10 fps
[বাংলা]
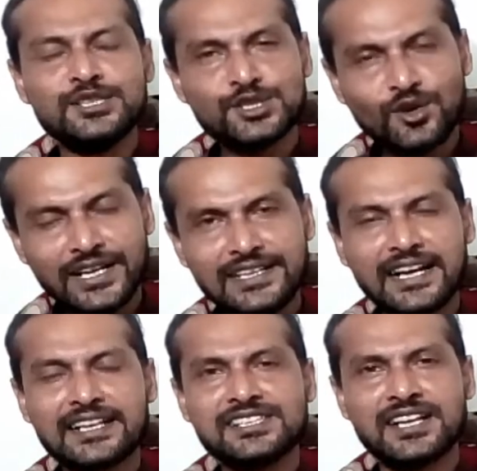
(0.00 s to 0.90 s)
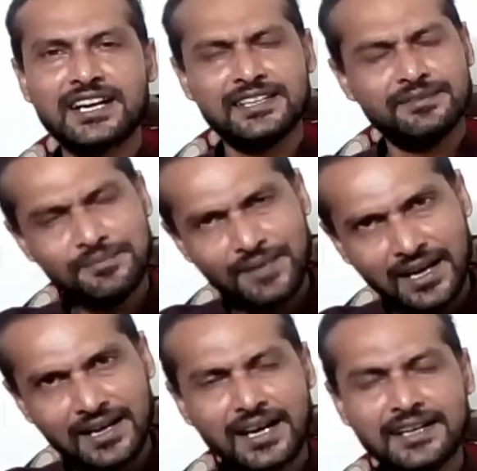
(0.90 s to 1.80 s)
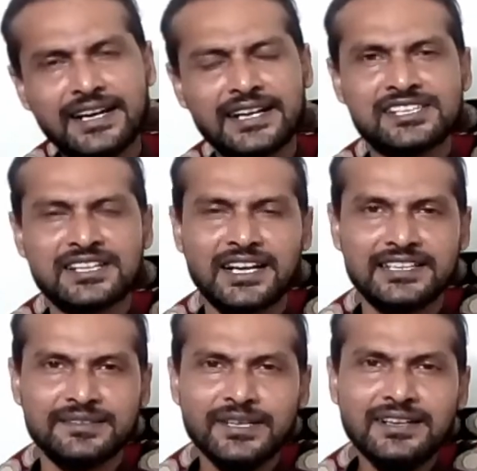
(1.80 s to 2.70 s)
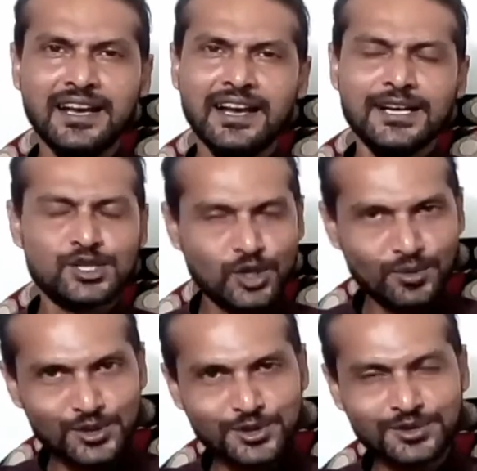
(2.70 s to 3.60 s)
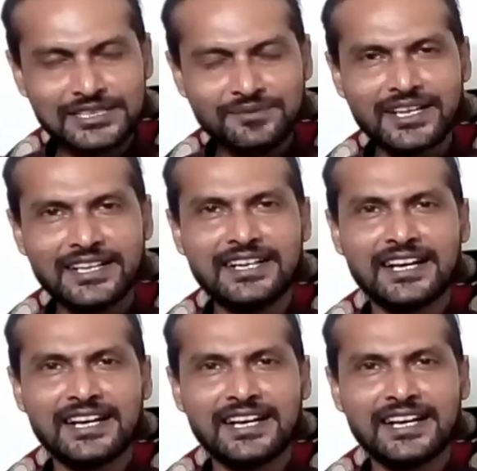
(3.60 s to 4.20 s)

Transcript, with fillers: ঈশ্বরের ডাকে সাড়া দেবেন বা আল্লাহর ডাকে সাড়া দেবেন সর্বশক্তিমানের